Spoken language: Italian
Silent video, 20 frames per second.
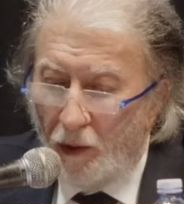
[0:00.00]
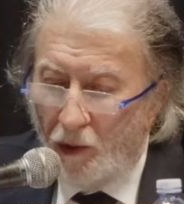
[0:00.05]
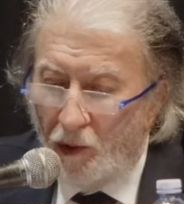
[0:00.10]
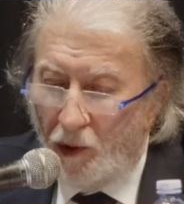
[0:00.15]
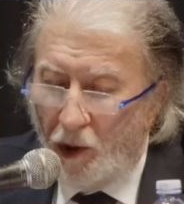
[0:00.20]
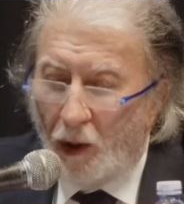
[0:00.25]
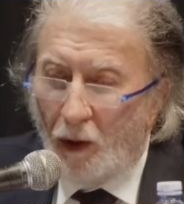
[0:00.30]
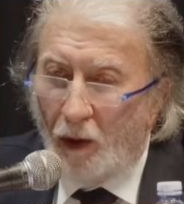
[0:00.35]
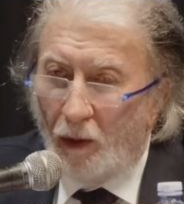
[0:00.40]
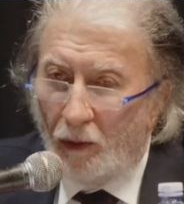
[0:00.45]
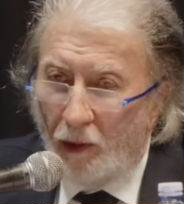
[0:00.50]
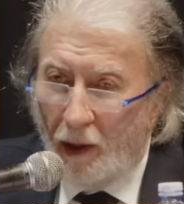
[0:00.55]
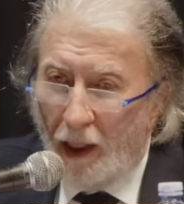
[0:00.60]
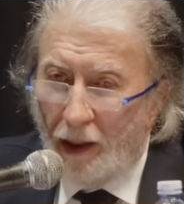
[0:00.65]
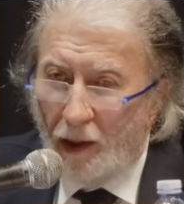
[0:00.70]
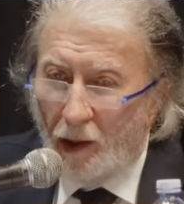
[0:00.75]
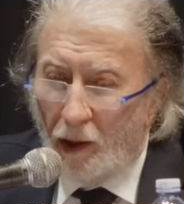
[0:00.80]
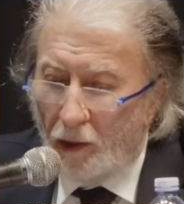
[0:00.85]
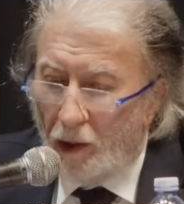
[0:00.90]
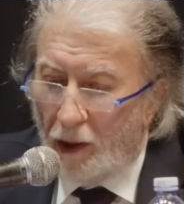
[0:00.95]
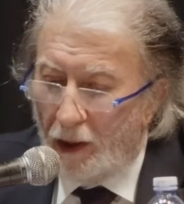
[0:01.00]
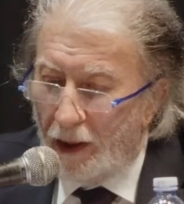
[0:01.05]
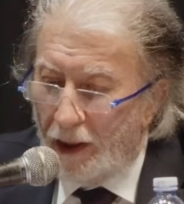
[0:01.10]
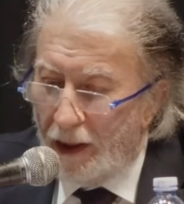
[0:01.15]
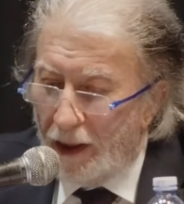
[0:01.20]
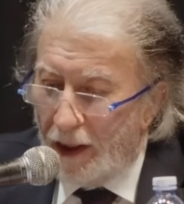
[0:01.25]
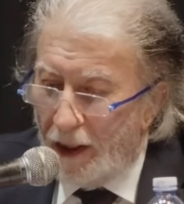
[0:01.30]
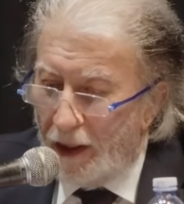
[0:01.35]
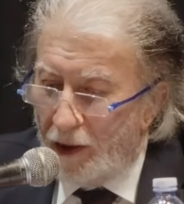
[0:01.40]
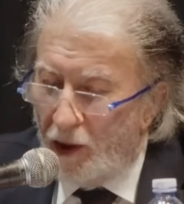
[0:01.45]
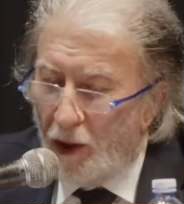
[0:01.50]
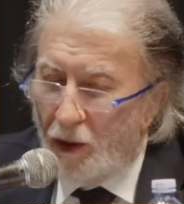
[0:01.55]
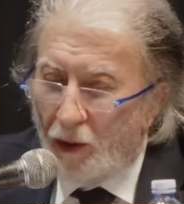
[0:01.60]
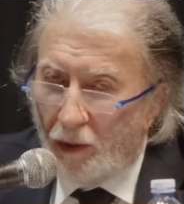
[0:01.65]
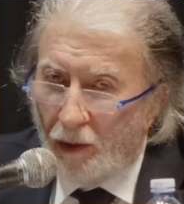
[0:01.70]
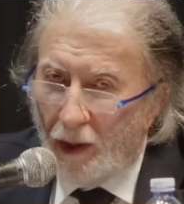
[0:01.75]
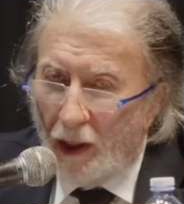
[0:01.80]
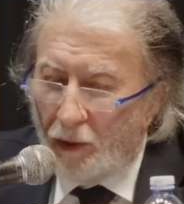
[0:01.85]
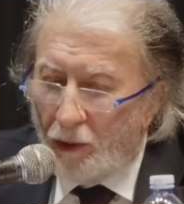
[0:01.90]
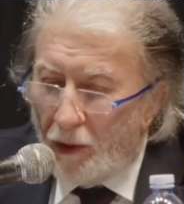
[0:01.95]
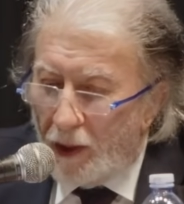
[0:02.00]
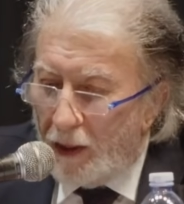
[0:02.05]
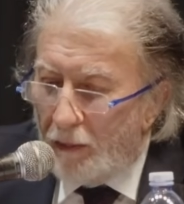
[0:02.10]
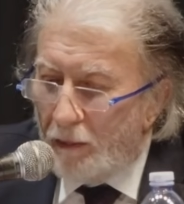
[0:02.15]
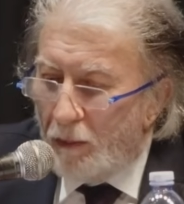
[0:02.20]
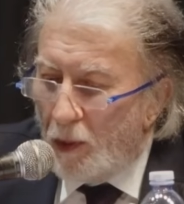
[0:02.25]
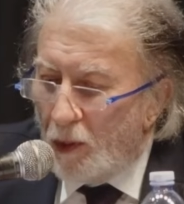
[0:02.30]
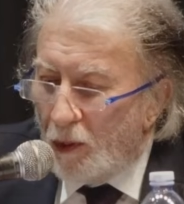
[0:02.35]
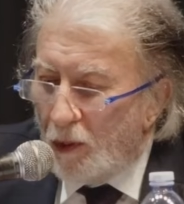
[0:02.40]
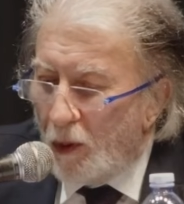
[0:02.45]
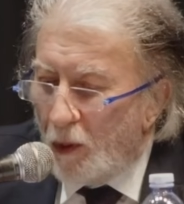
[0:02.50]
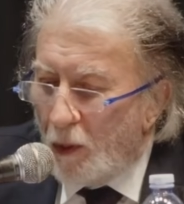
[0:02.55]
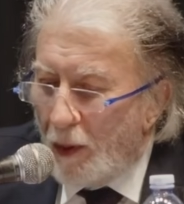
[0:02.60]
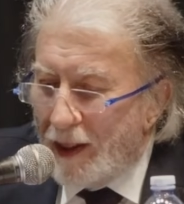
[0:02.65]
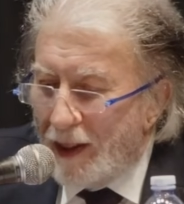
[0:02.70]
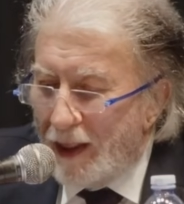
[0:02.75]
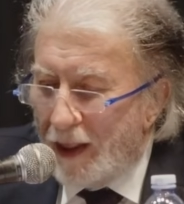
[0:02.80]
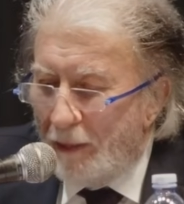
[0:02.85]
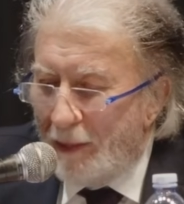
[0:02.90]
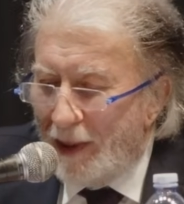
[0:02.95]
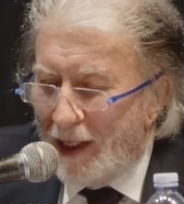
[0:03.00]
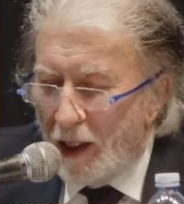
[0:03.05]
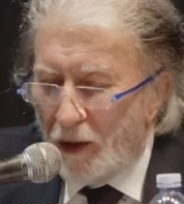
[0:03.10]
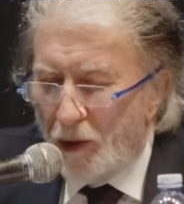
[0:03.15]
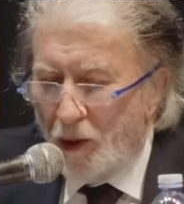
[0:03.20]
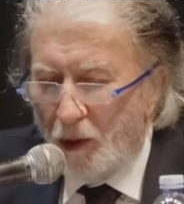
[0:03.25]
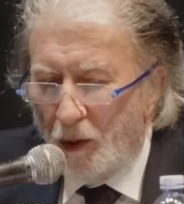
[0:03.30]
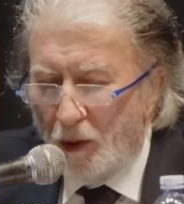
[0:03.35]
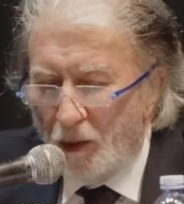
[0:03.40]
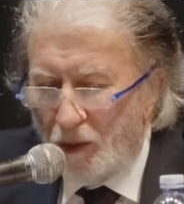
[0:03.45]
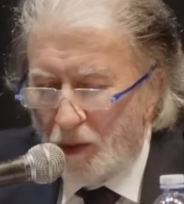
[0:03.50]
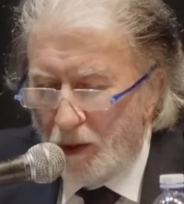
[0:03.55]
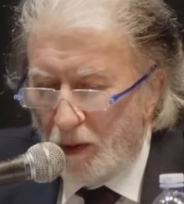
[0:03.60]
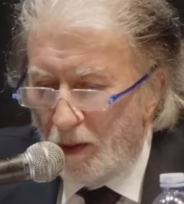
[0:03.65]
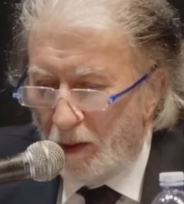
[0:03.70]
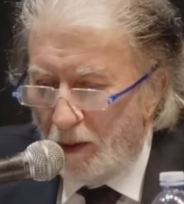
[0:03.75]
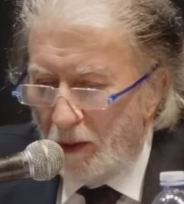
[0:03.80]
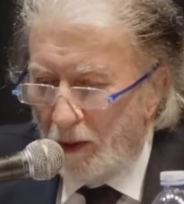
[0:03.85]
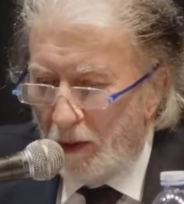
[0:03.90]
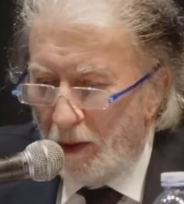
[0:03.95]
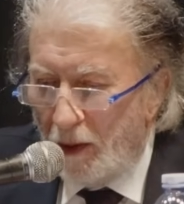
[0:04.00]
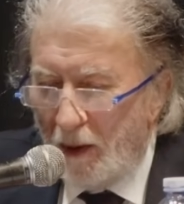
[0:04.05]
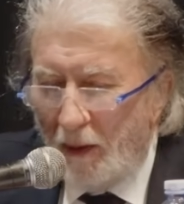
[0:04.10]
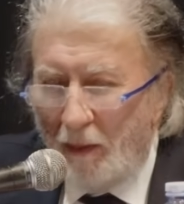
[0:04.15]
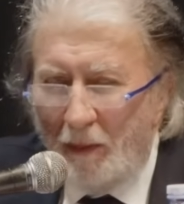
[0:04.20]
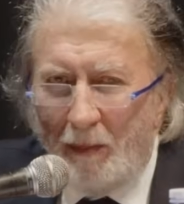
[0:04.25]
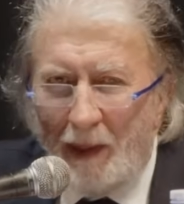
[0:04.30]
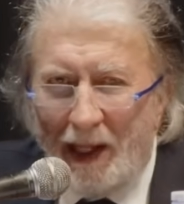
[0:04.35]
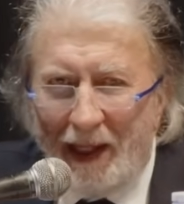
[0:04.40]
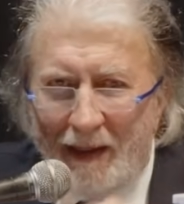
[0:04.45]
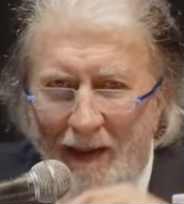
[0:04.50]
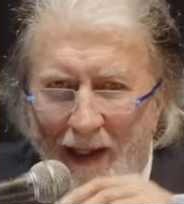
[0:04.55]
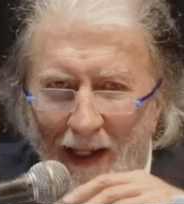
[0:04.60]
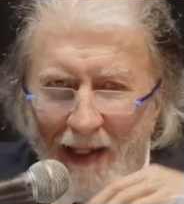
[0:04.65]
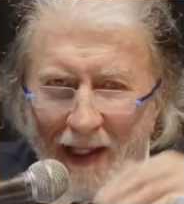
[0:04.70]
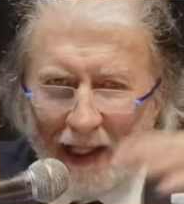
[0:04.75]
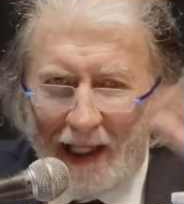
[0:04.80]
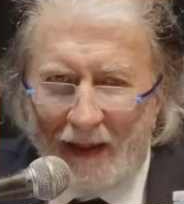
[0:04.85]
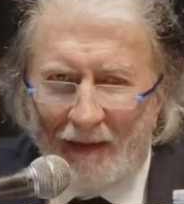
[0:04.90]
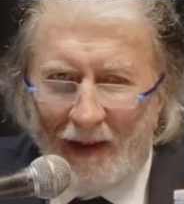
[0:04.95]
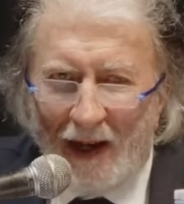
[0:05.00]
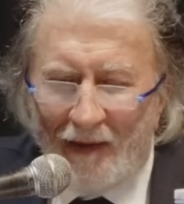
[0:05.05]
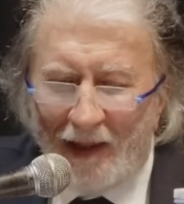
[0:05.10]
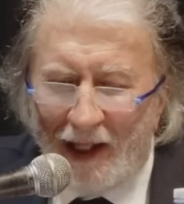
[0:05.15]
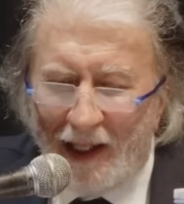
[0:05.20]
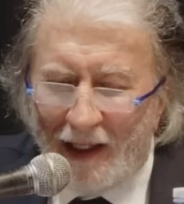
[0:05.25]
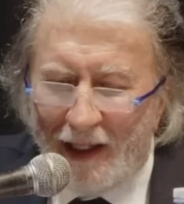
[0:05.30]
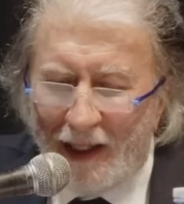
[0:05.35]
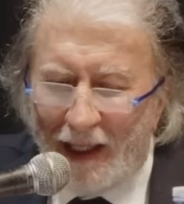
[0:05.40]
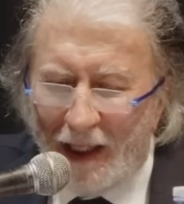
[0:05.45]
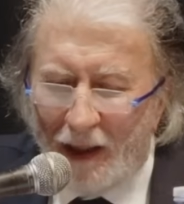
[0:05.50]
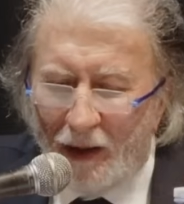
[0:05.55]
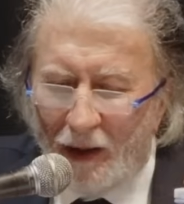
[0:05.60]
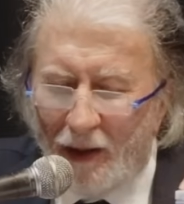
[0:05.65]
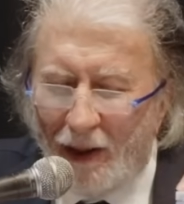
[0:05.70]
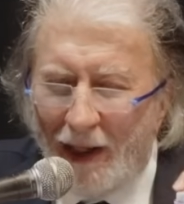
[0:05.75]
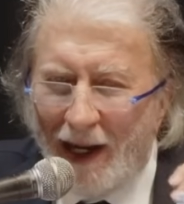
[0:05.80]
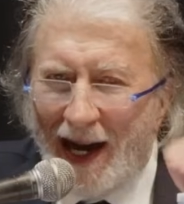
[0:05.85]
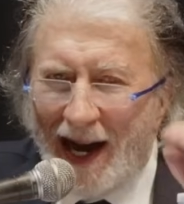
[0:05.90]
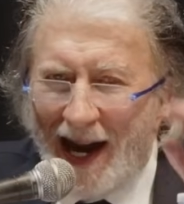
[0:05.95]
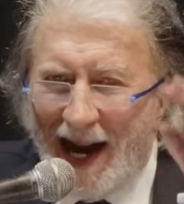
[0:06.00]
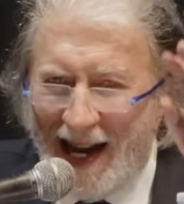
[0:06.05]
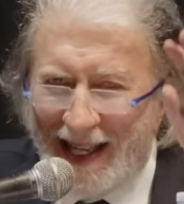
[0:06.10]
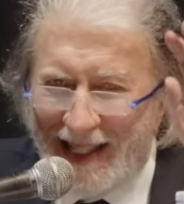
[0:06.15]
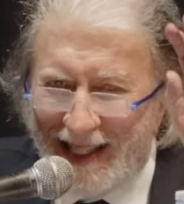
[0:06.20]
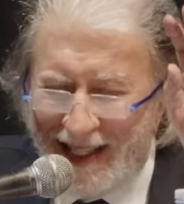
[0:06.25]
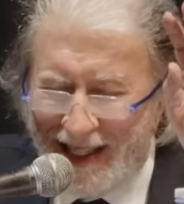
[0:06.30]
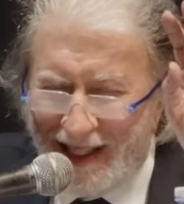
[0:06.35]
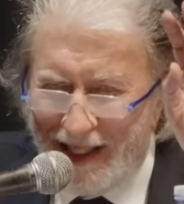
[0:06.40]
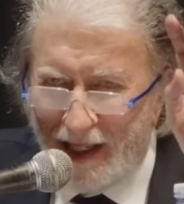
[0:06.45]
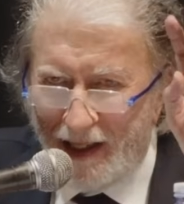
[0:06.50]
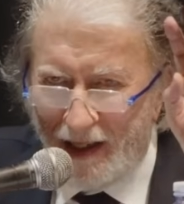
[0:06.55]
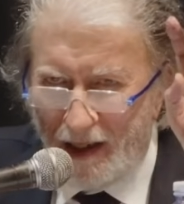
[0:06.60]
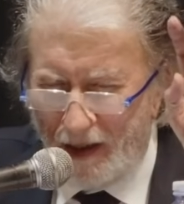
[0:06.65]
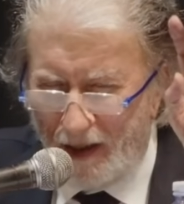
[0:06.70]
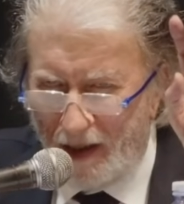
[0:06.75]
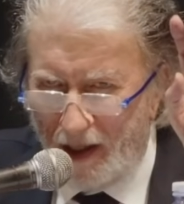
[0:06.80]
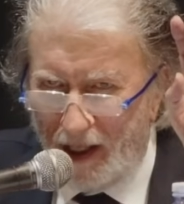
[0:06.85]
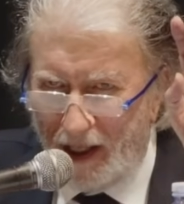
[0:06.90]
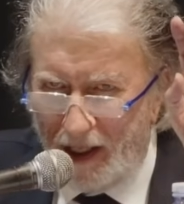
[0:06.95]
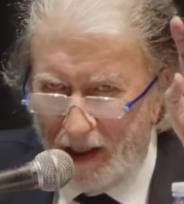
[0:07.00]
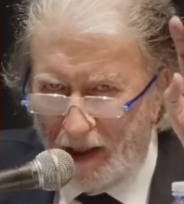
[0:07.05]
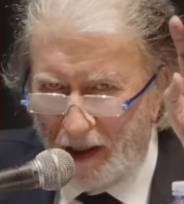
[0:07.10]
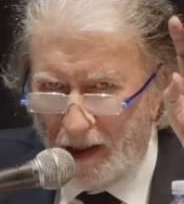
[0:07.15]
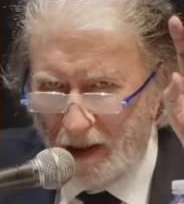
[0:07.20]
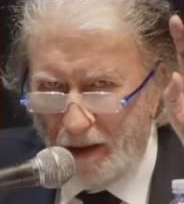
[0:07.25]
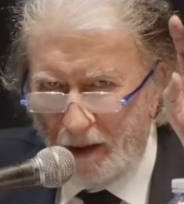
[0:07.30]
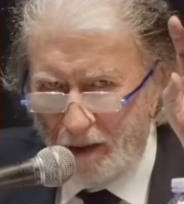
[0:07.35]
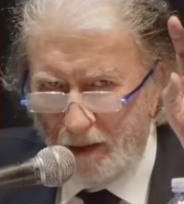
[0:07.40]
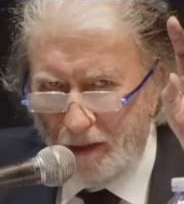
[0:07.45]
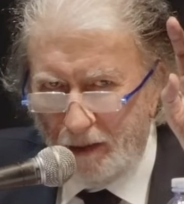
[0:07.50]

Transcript: circondandoli in modo quasi minaccioso, mentre si levava il grido assassini.